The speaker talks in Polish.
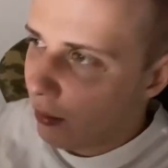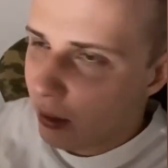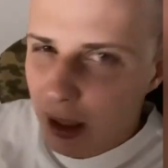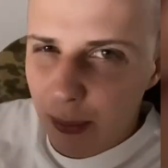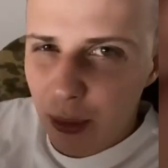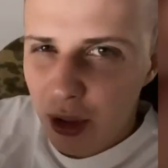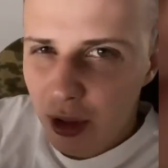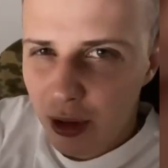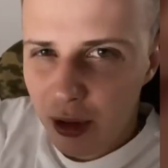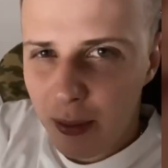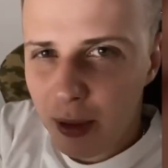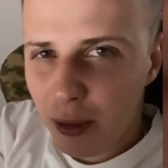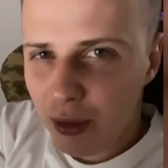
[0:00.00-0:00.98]
ale wydaje mi się, że
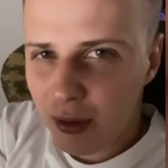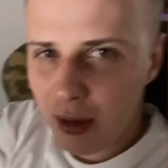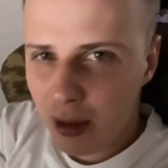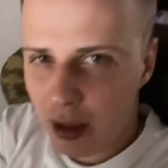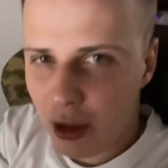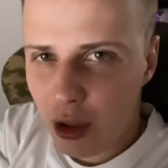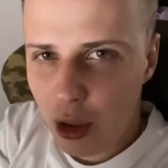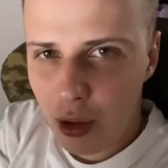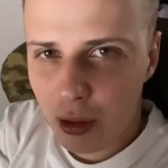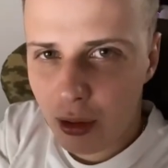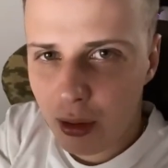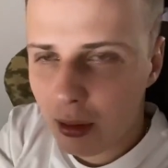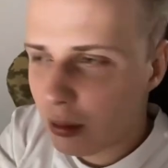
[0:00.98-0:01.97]
ona ma już
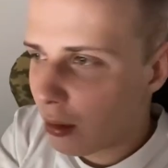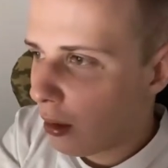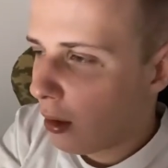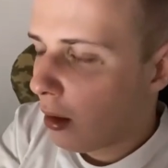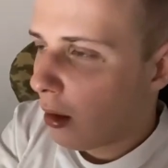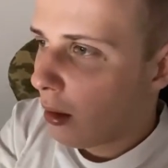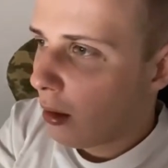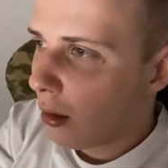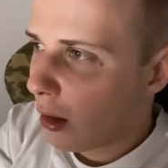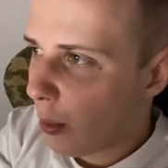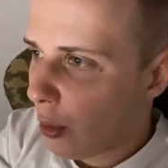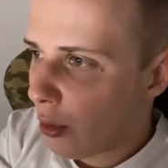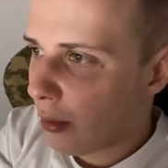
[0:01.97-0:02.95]
wystarczająco.
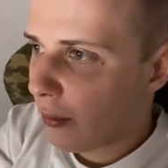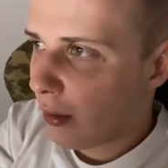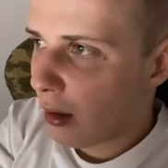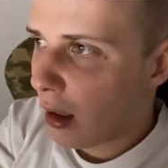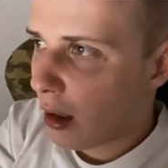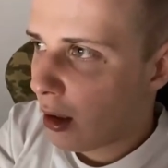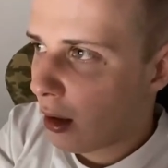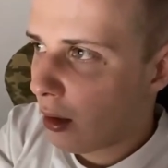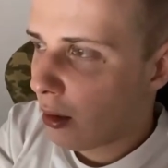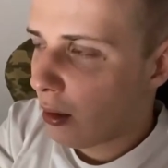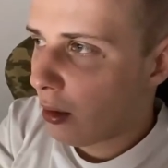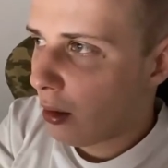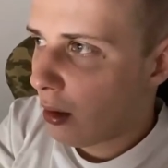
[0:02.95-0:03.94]
Ona ma już
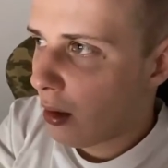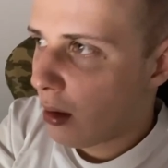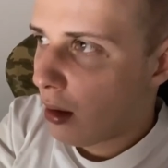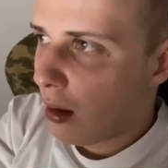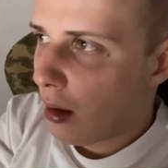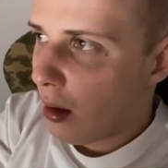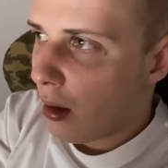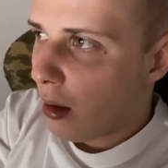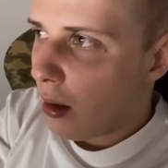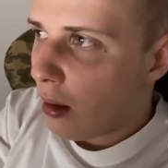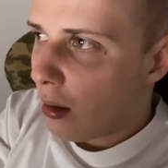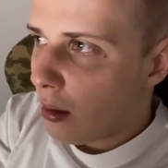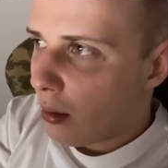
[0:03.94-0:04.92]
wystarczająco
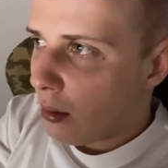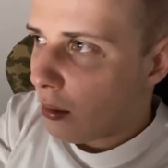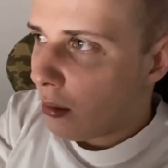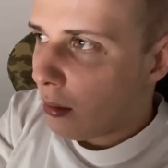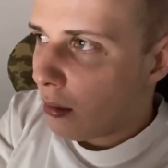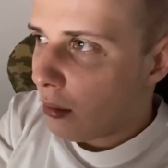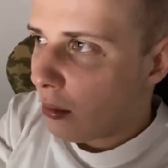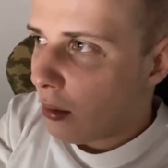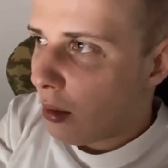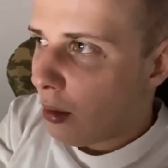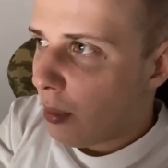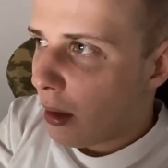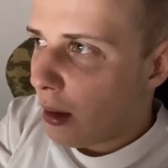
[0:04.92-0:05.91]
yy,
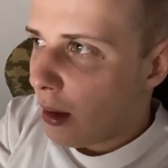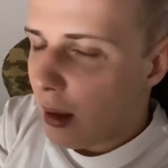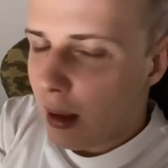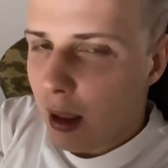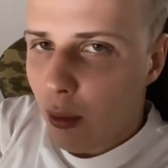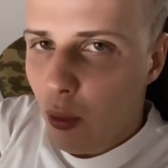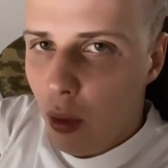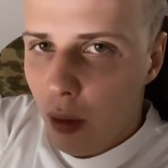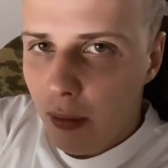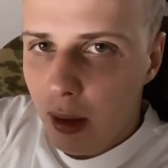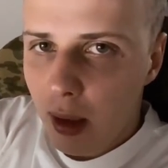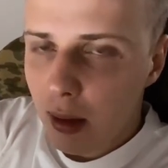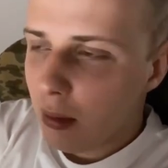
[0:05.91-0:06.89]
obecnie na
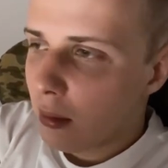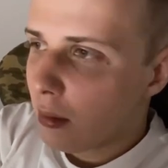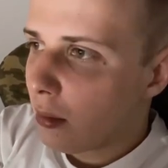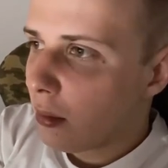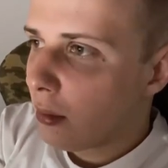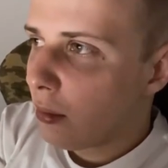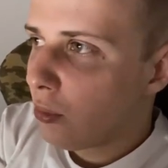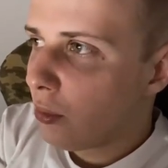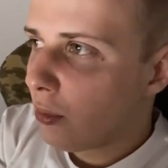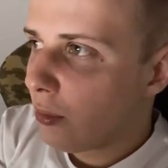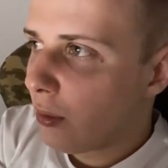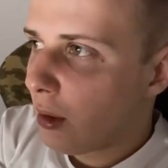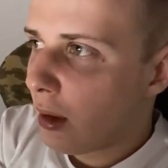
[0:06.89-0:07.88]
głowie,
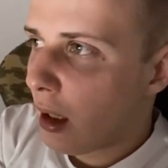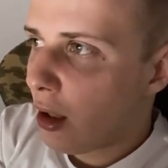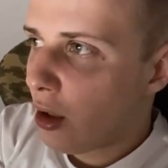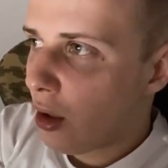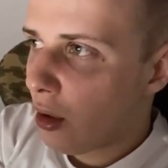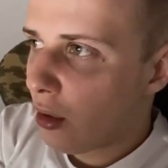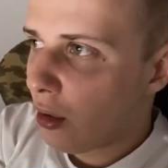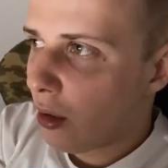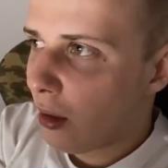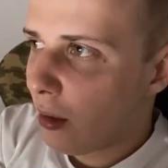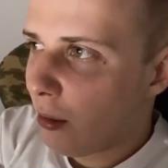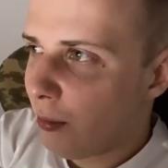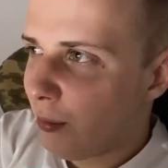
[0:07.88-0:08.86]

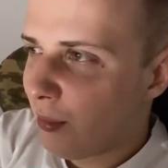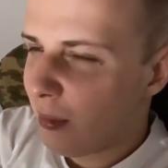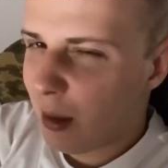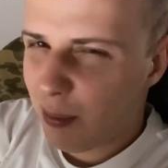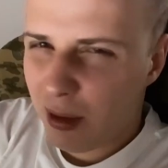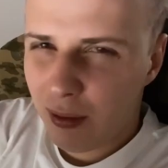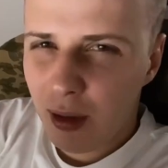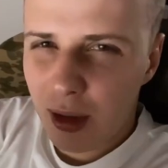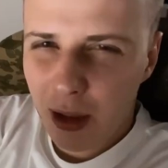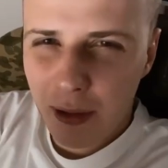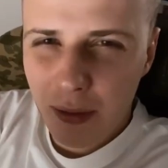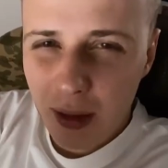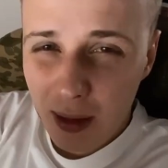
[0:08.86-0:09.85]
wystarczająco, na pewno
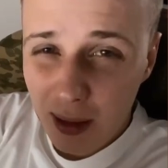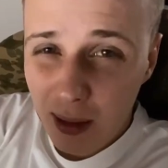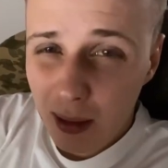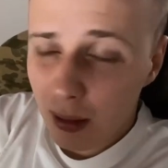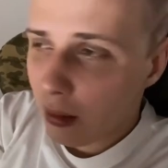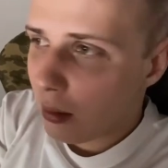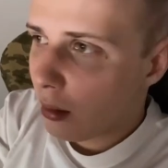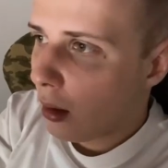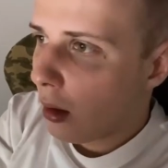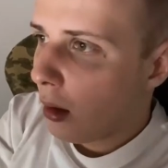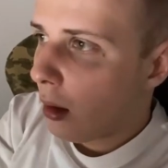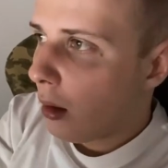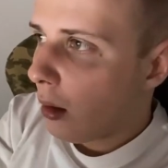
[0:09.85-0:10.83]
jest jej wstyd,
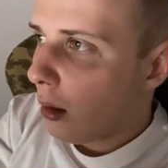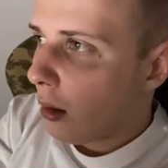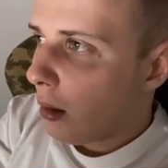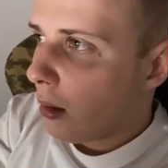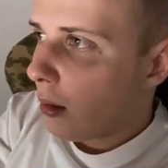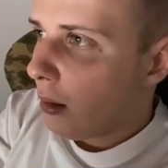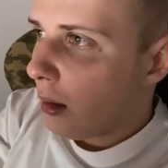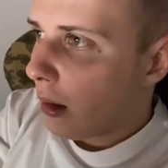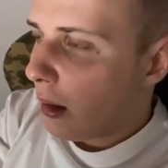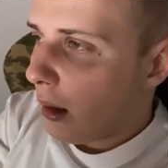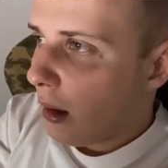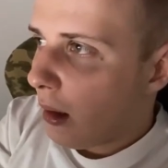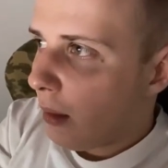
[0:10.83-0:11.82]

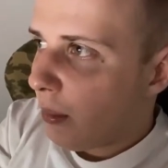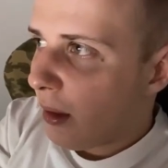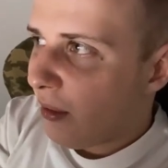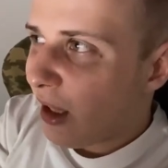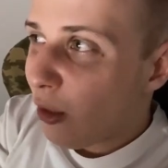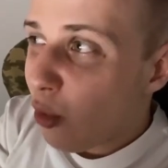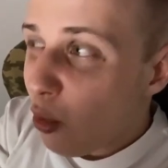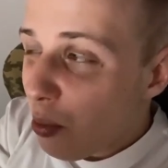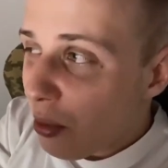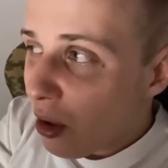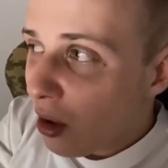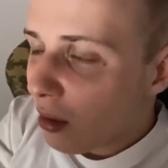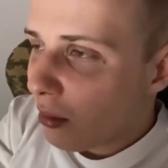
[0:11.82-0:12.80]
jest jej pewnie
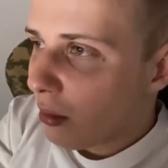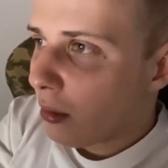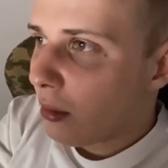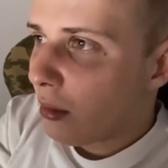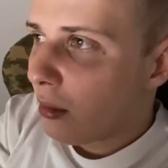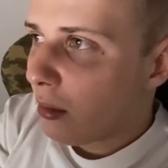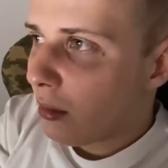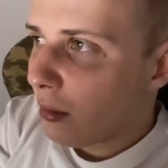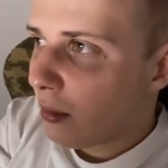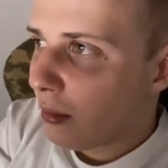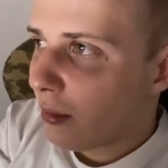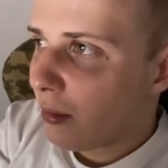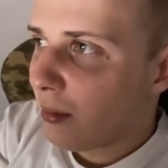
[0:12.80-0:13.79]
głupio.
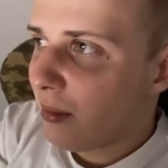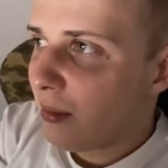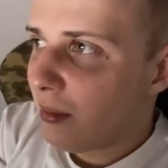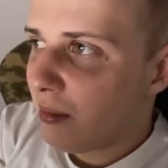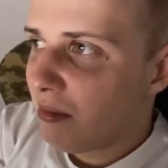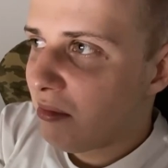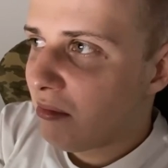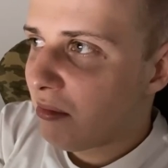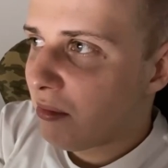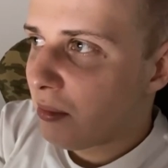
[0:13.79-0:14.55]
Mm,